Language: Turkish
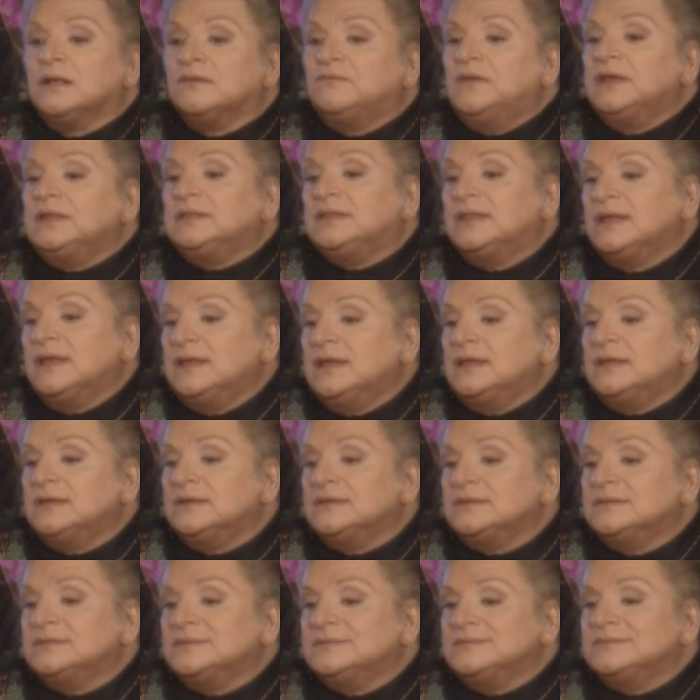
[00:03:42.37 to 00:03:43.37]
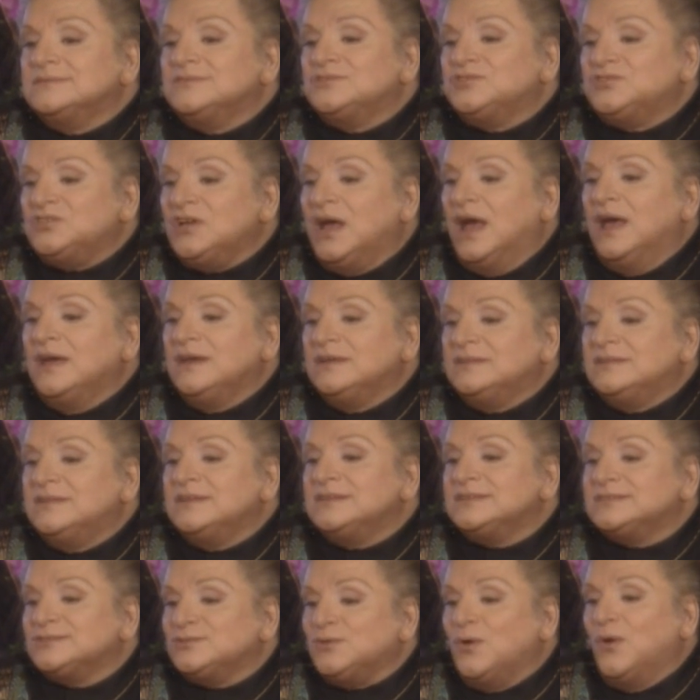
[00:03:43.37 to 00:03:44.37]
Ve de e,
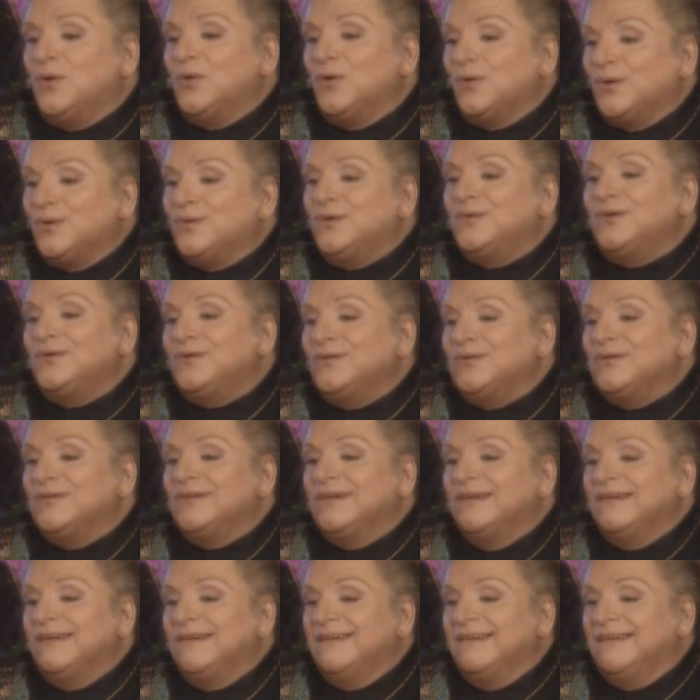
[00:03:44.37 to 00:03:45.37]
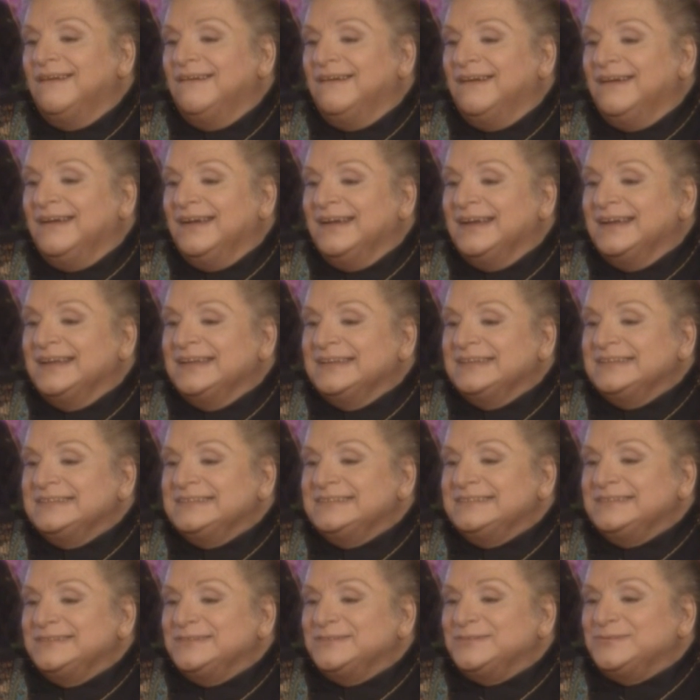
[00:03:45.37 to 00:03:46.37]
Cahide Sonku e,
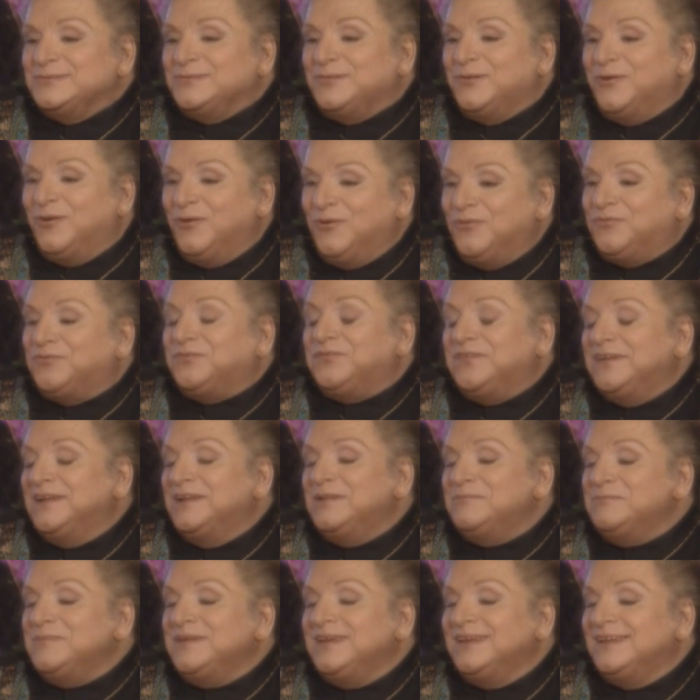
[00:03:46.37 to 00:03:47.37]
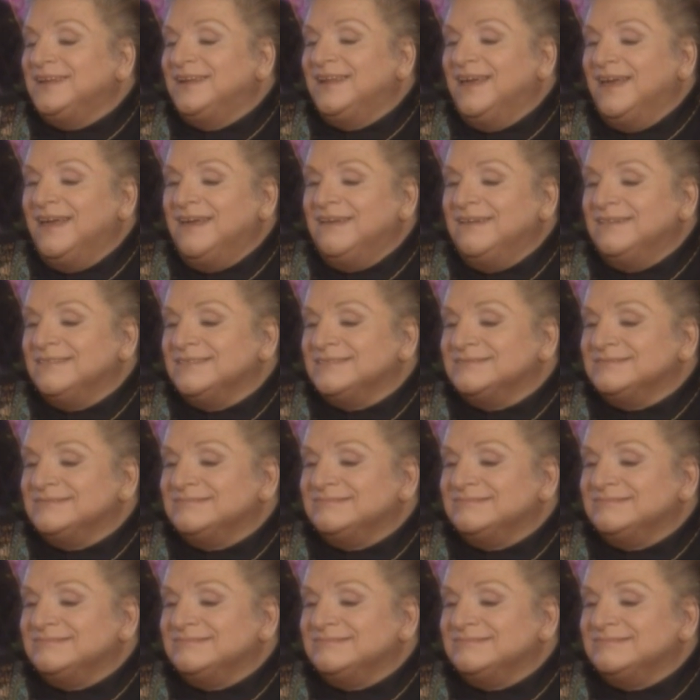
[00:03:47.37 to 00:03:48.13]
o filmiyle